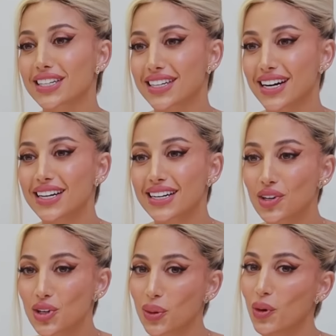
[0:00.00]
لك ترى انا
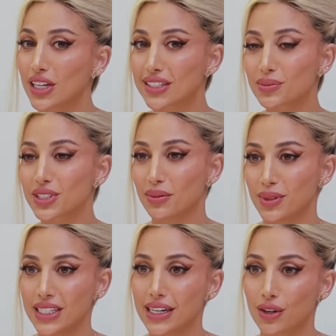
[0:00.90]
كلهم وحتى
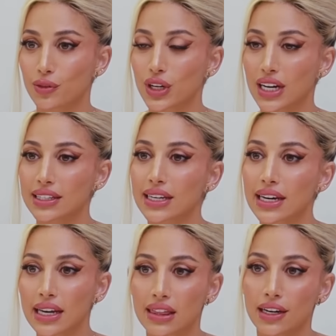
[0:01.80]
متابعيني يعرفون انا
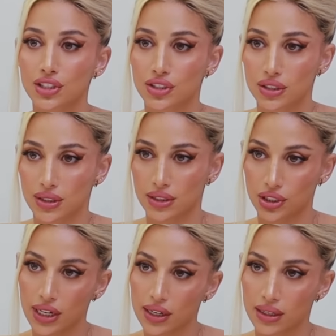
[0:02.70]
تاريخ 12
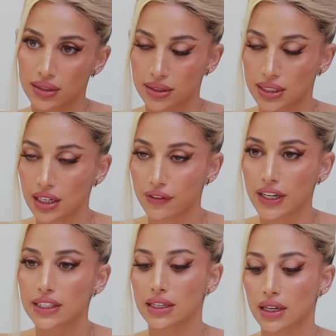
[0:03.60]
شهر السنه اللي
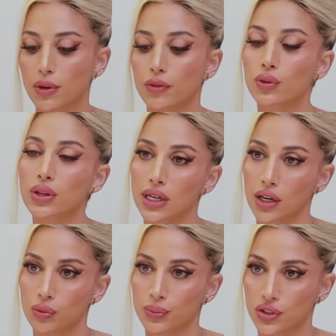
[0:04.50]
فاتت كان المفروض اني
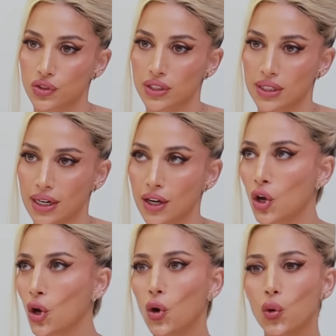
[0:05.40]
اكون بالسعوديه
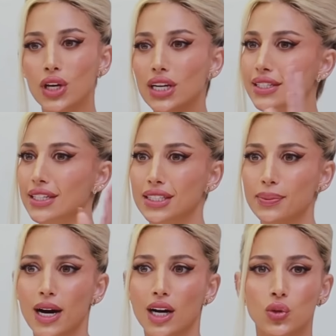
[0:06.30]
وكل
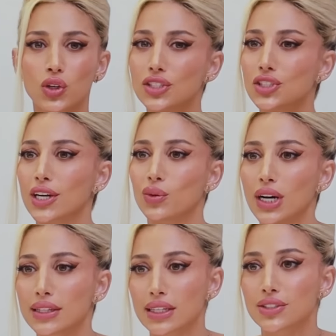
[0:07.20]
الترتيبات وكل شيء
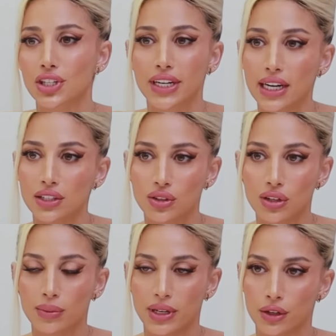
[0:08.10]
حتى الشركات
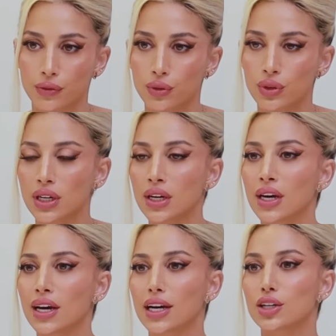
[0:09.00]
كلهم يعرفون
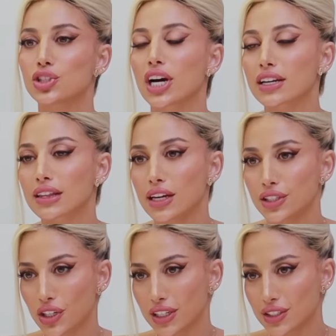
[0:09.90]
انه شهر
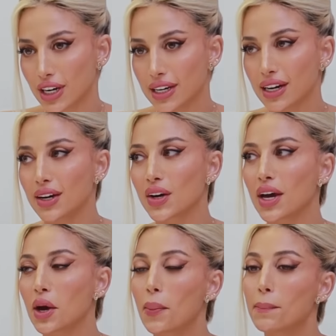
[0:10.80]
12 انا جايه
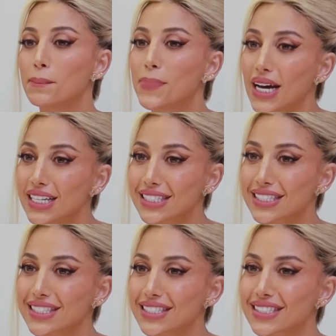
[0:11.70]

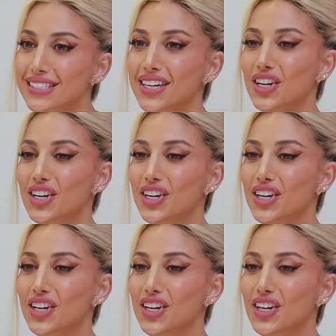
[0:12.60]
بس